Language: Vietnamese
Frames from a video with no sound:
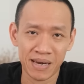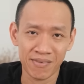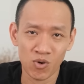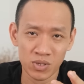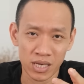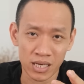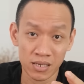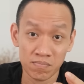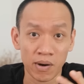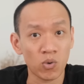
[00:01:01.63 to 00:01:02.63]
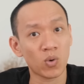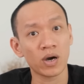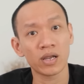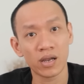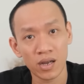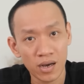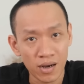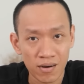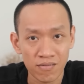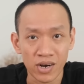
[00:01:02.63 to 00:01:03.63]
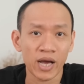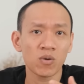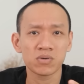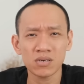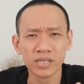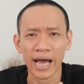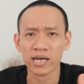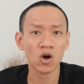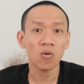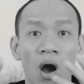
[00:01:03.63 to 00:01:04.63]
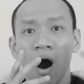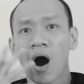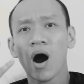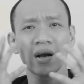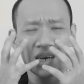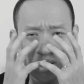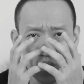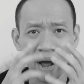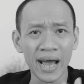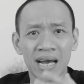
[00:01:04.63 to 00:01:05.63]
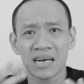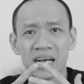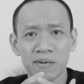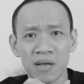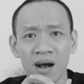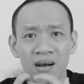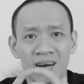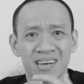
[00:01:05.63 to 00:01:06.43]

lại vốn dĩ mau quên. Vừa ngày hôm trước thảng thốt: Ồ, kinh quá, khiếp thật,